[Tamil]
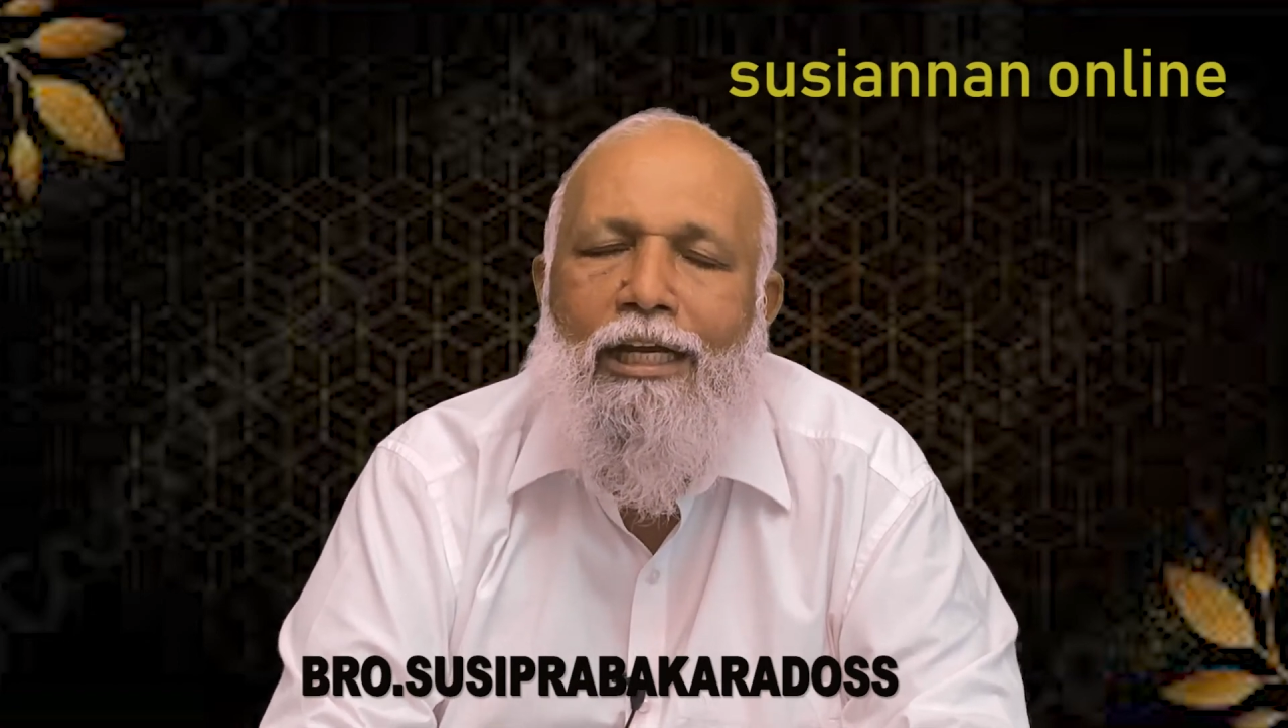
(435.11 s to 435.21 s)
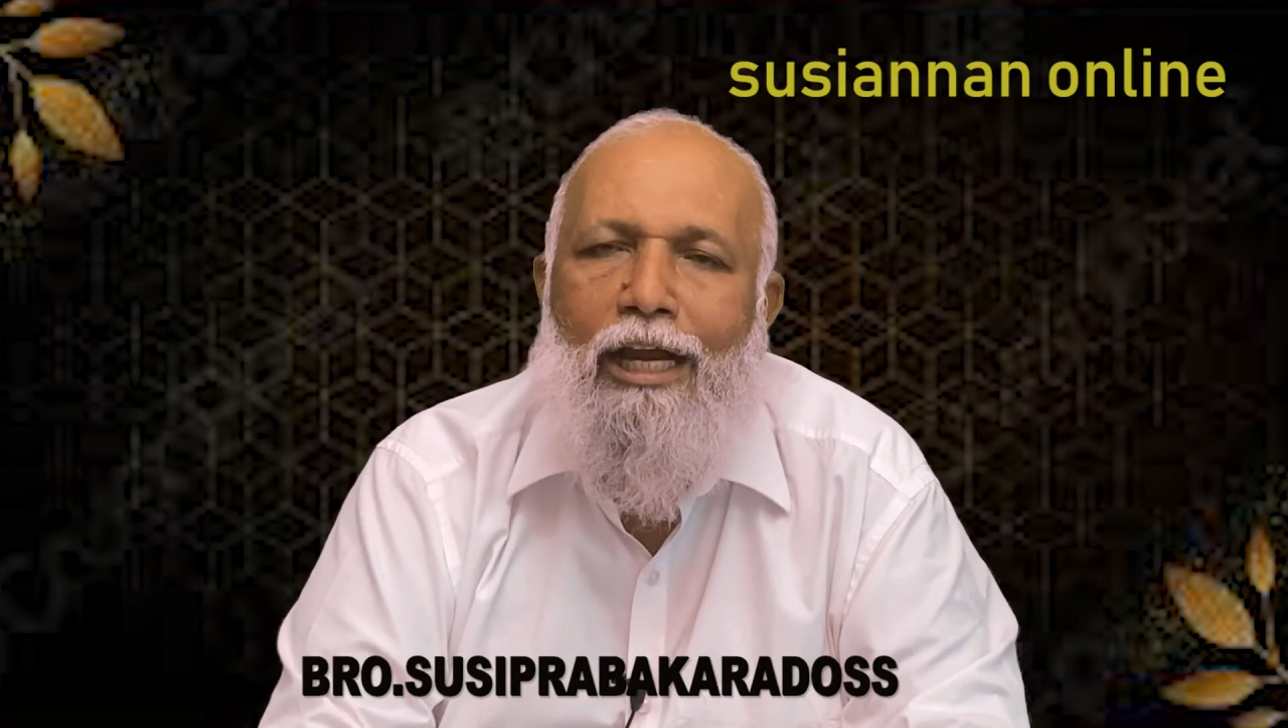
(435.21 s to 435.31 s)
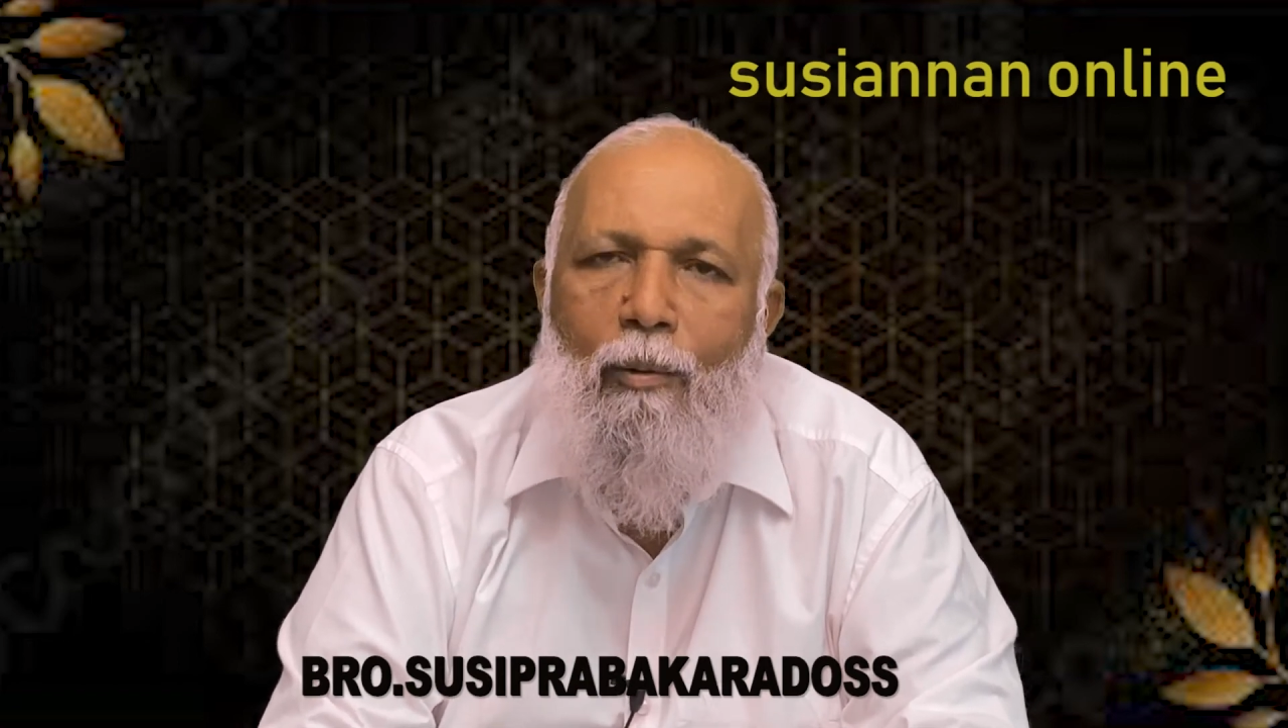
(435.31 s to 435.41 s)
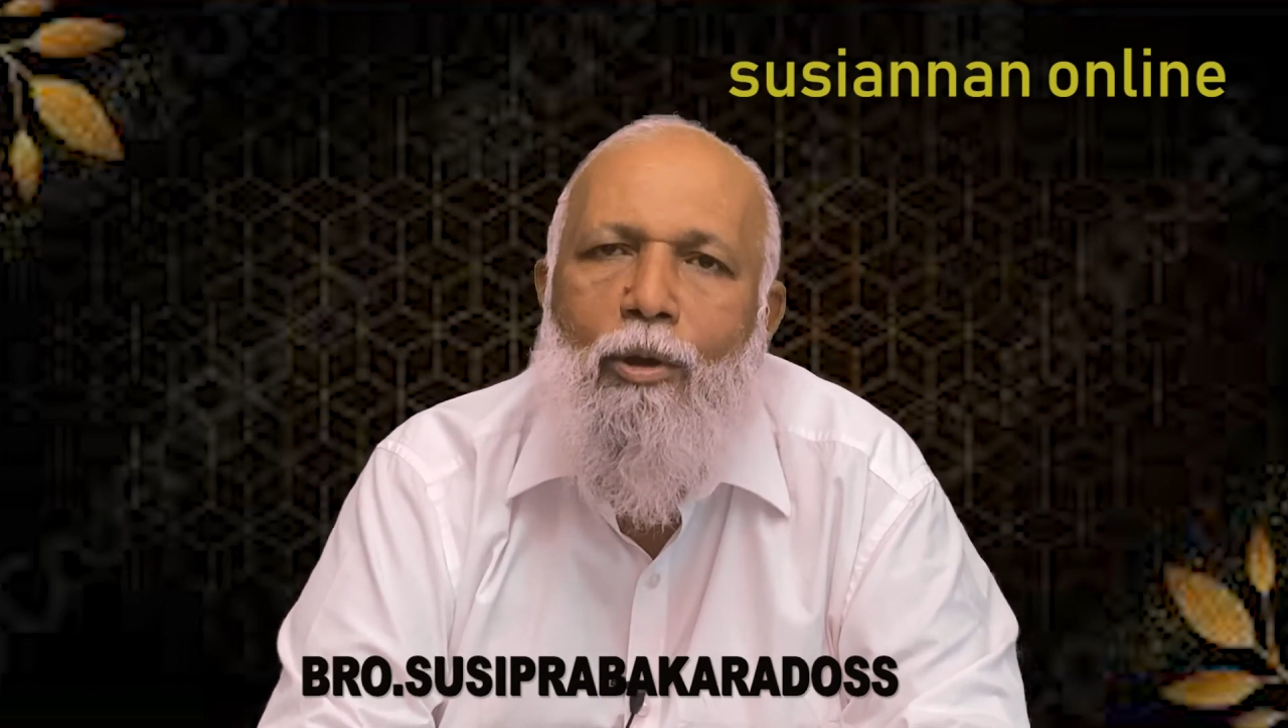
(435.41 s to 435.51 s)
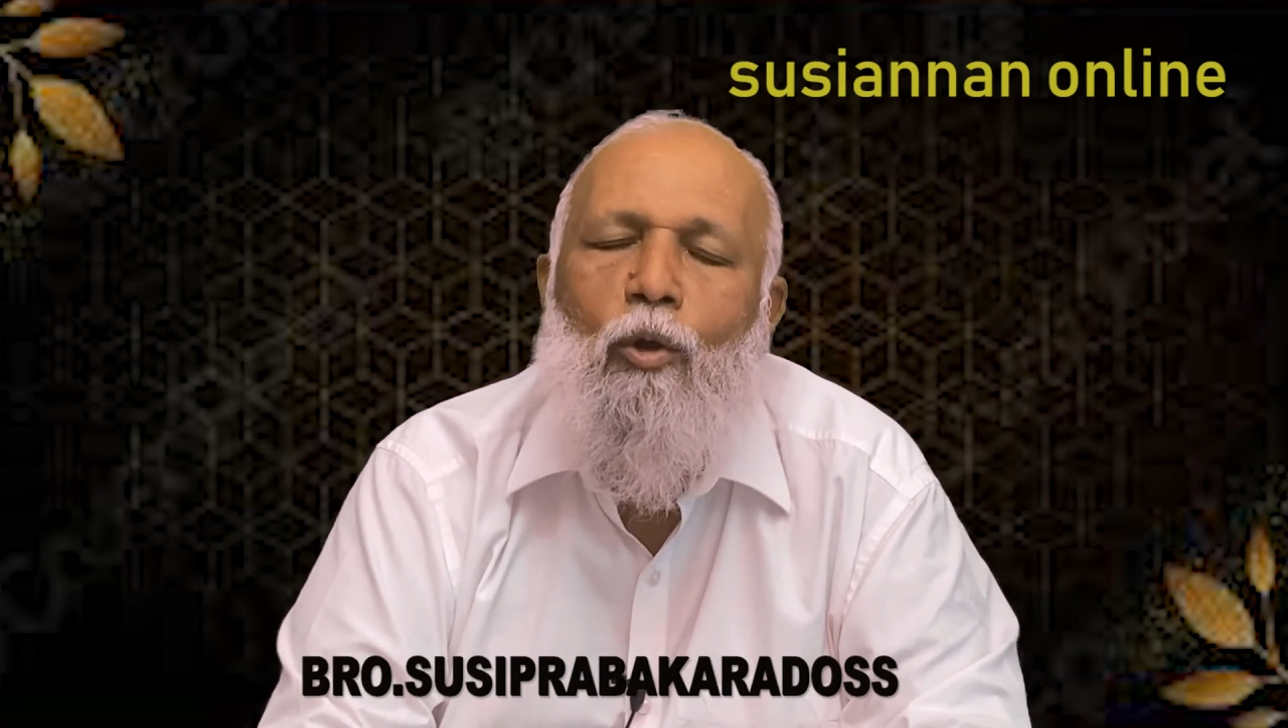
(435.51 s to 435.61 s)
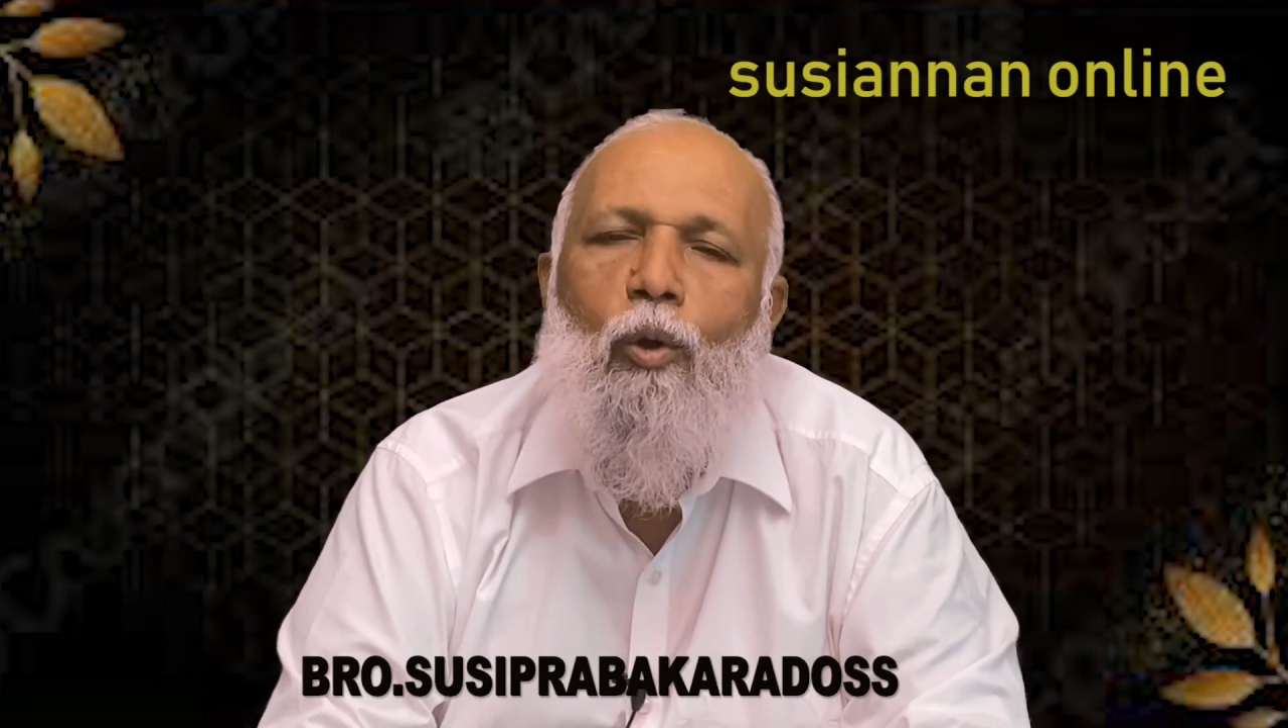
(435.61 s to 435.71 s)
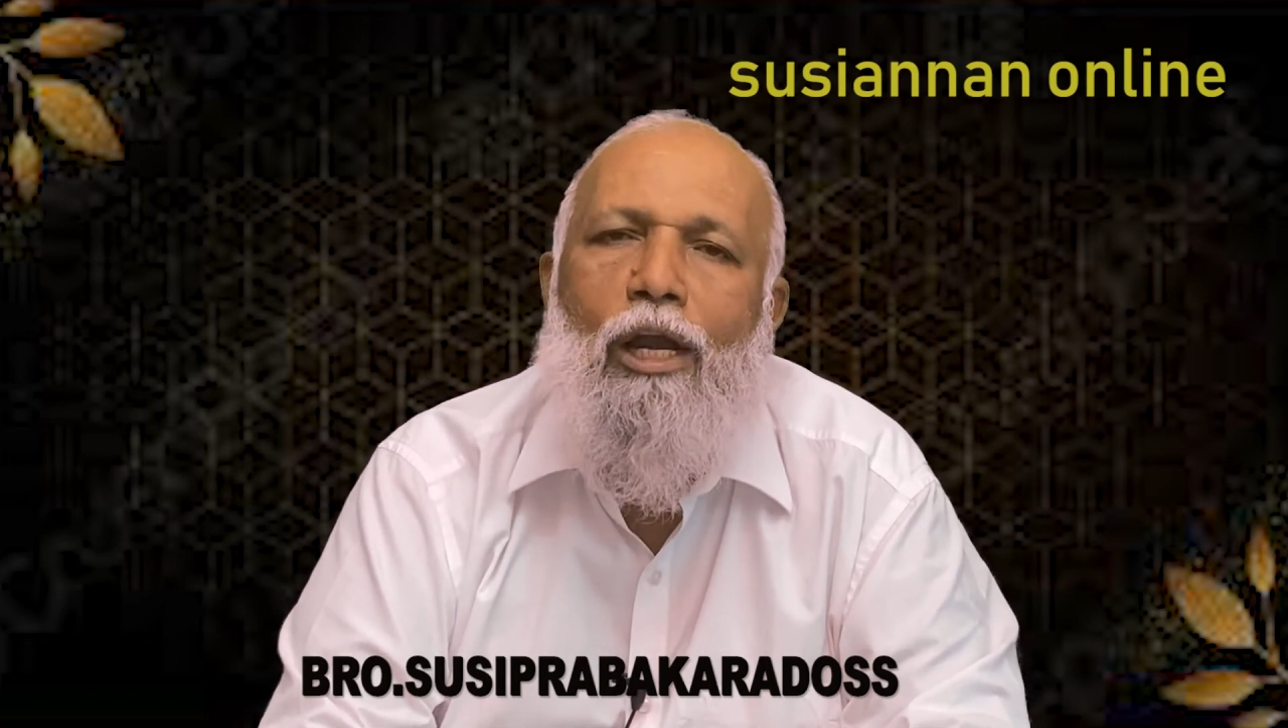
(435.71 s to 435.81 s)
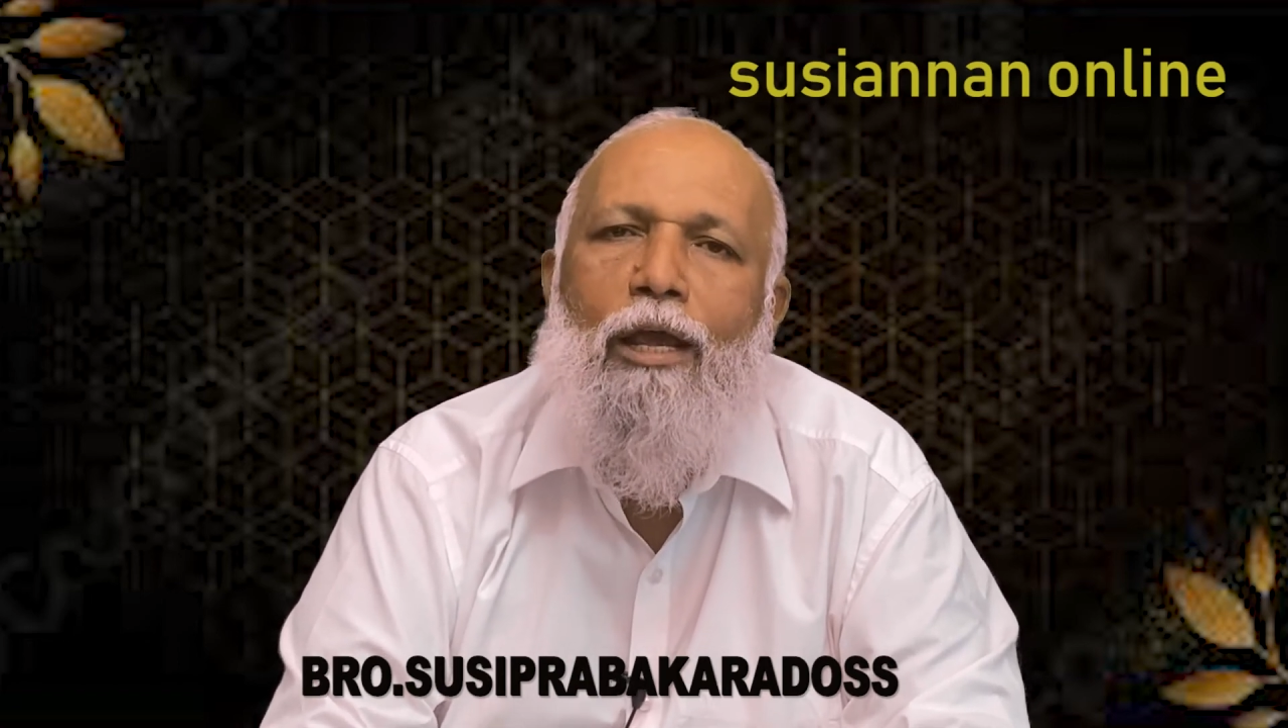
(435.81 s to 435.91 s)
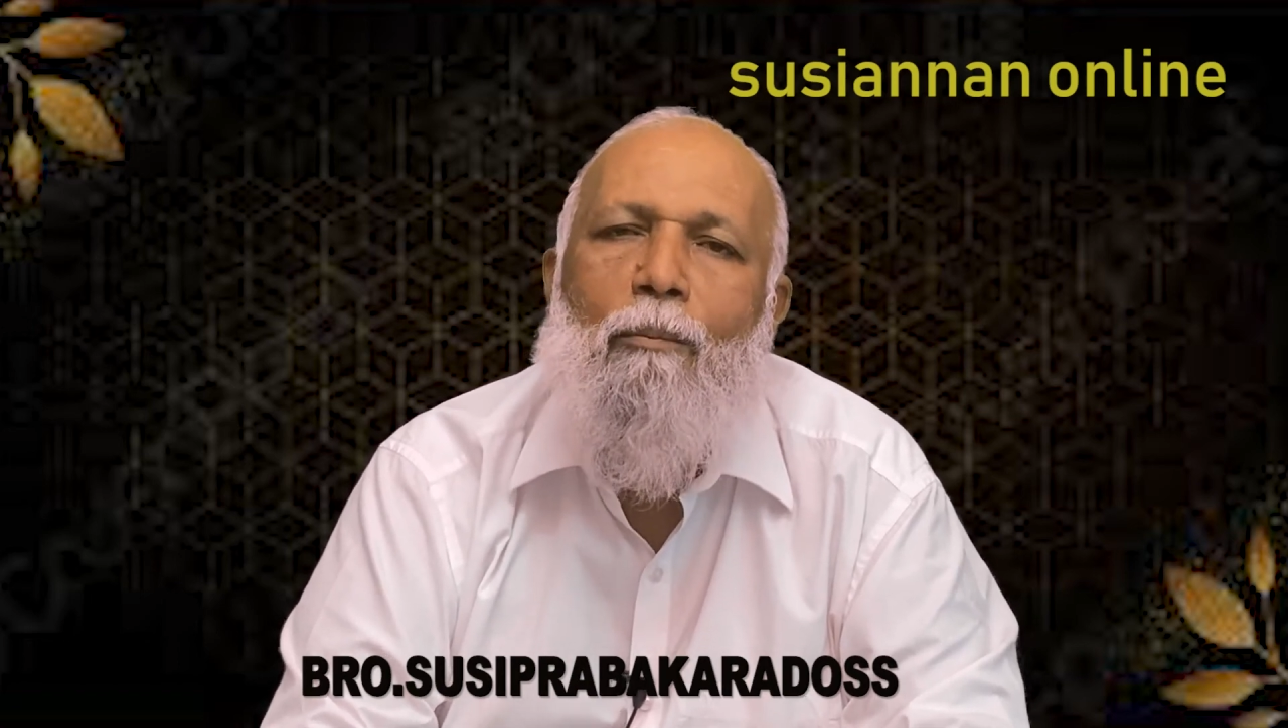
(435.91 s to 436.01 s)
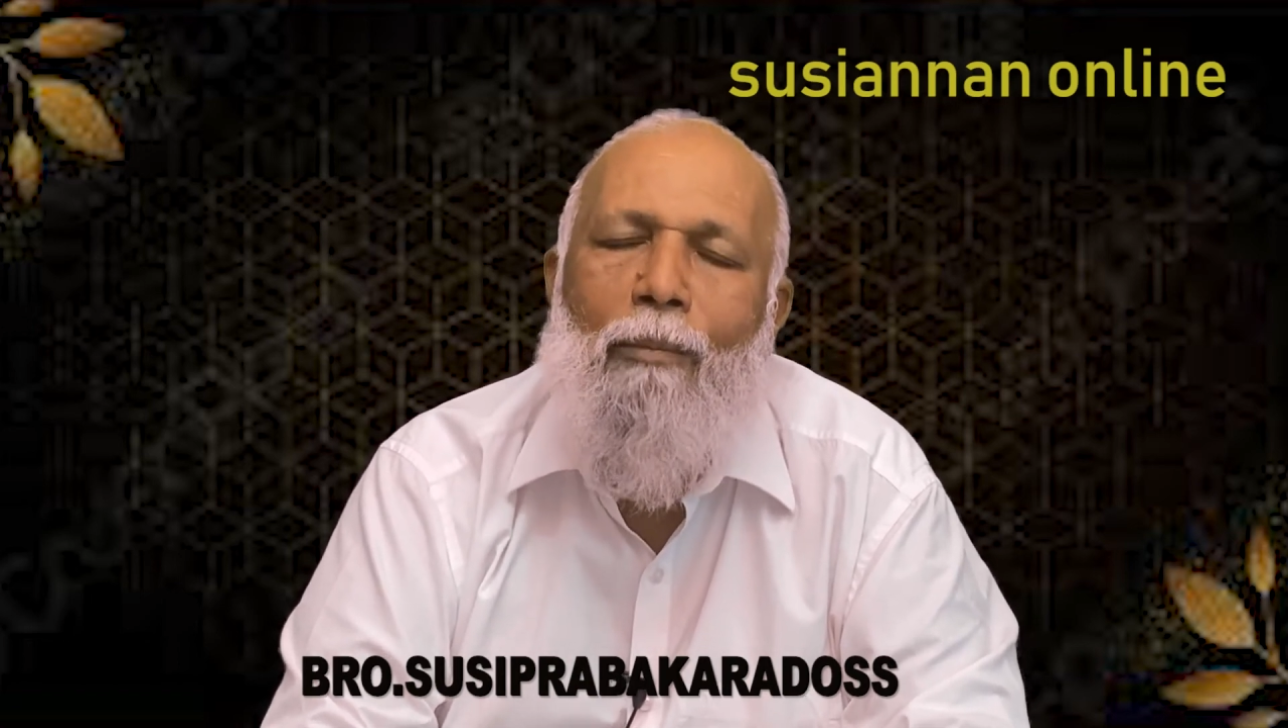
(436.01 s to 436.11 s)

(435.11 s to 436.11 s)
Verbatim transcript: நமக்குள்ளே